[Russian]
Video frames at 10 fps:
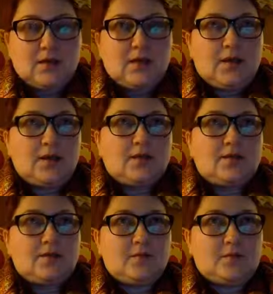И
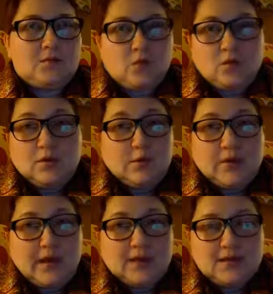поскольку это
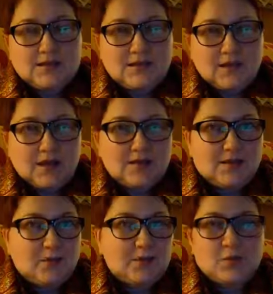приятное
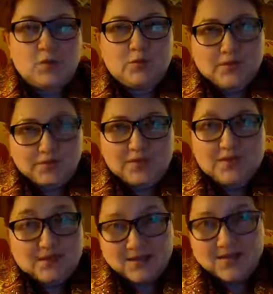занятие, почему бы им
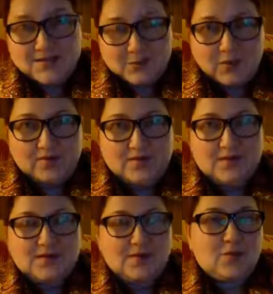не заняться, правда,
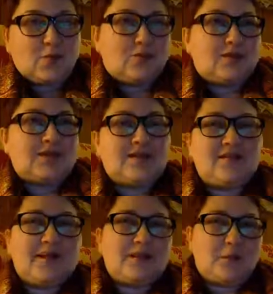если оно
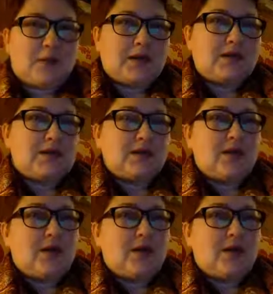доставляет нам радость.